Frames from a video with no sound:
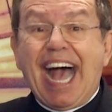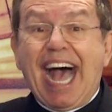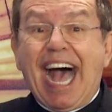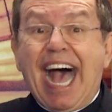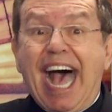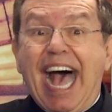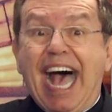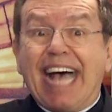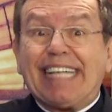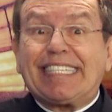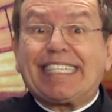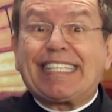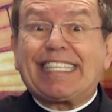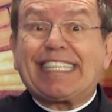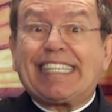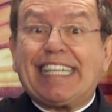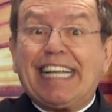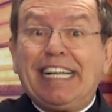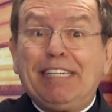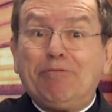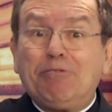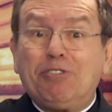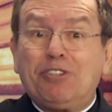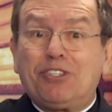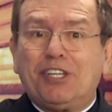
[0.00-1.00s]
a
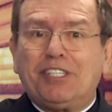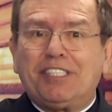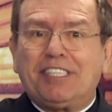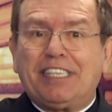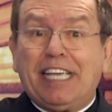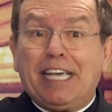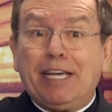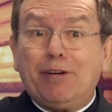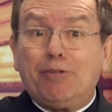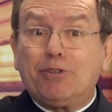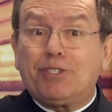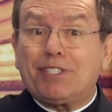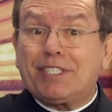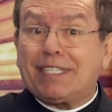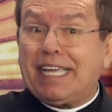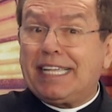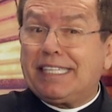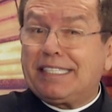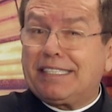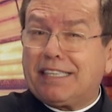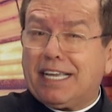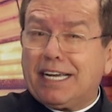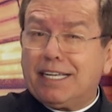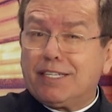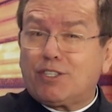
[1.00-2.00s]
ação de Deus que
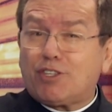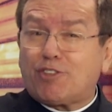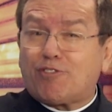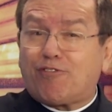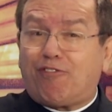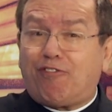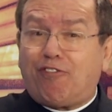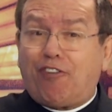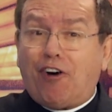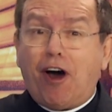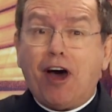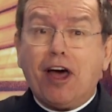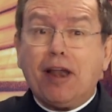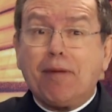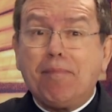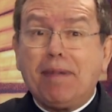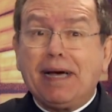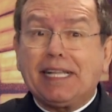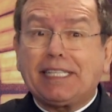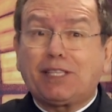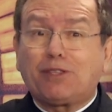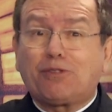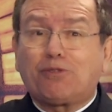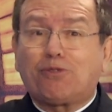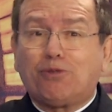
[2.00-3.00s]
transforma
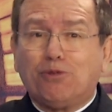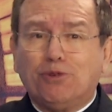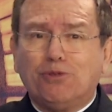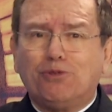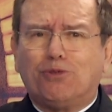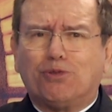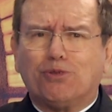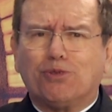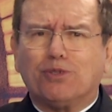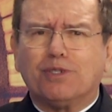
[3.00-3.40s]
tudo.